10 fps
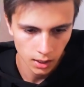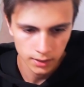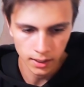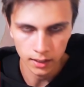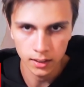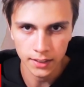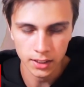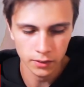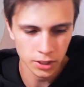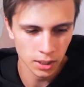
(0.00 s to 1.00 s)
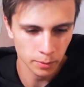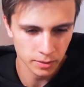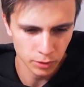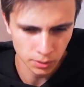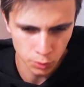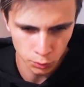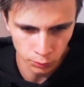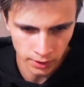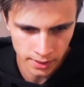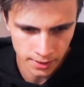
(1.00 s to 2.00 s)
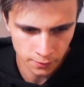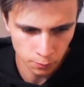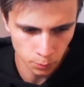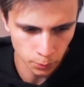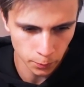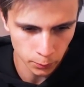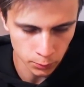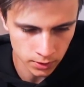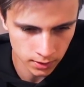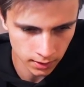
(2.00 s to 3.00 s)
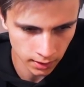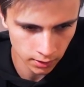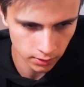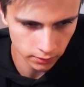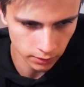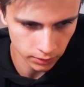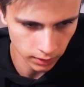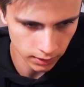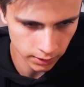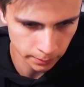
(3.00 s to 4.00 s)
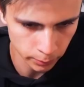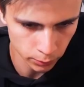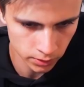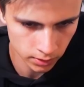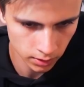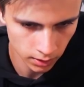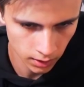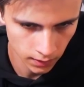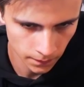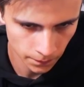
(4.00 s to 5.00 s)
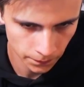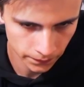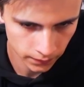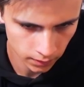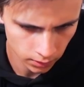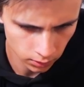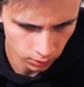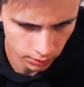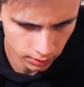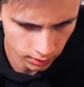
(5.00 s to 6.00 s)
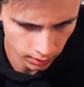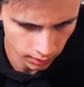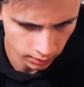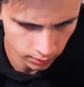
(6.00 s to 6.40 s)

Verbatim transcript: Так, ладно, давайте-ка посмотрим, что у нас есть в пуске, во вкладке пуск. Окей.